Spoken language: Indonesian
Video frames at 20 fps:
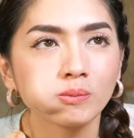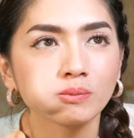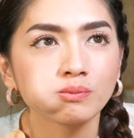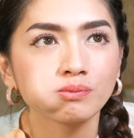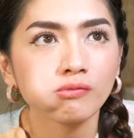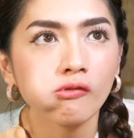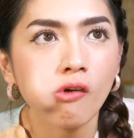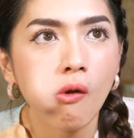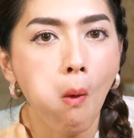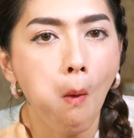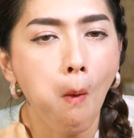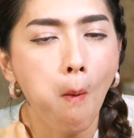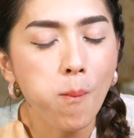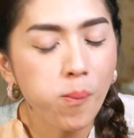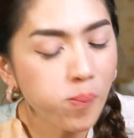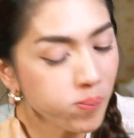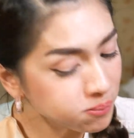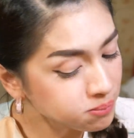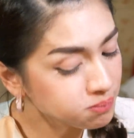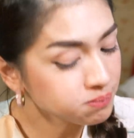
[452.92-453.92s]
Ini sih
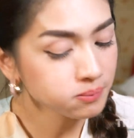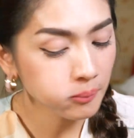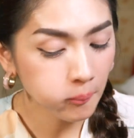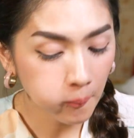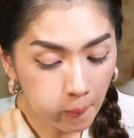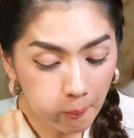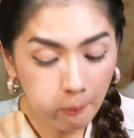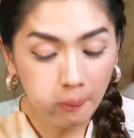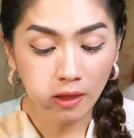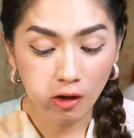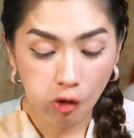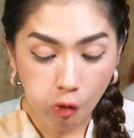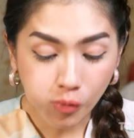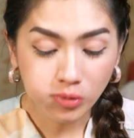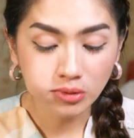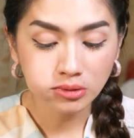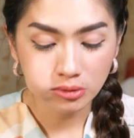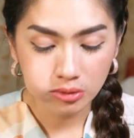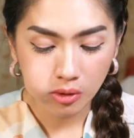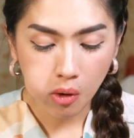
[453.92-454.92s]
cocok buat yang mau
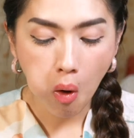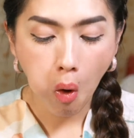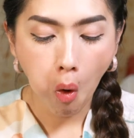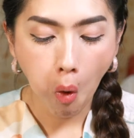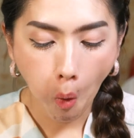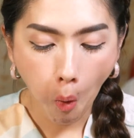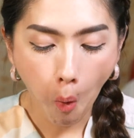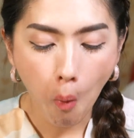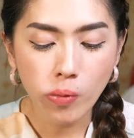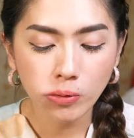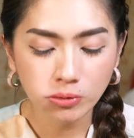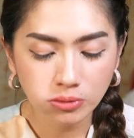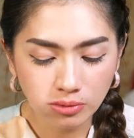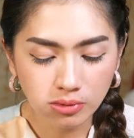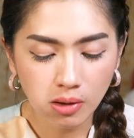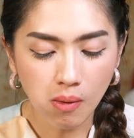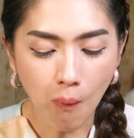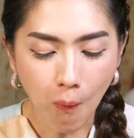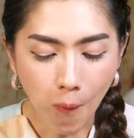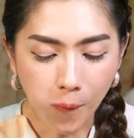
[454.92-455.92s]
ngemil-ngemil bakso
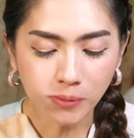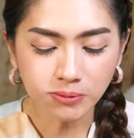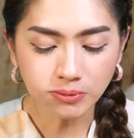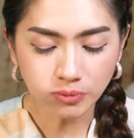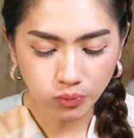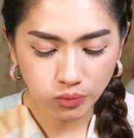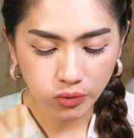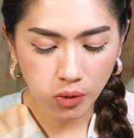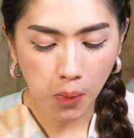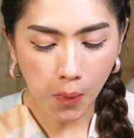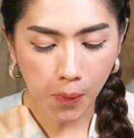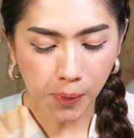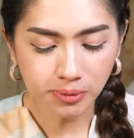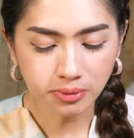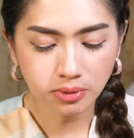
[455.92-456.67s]
sambil nonton bikin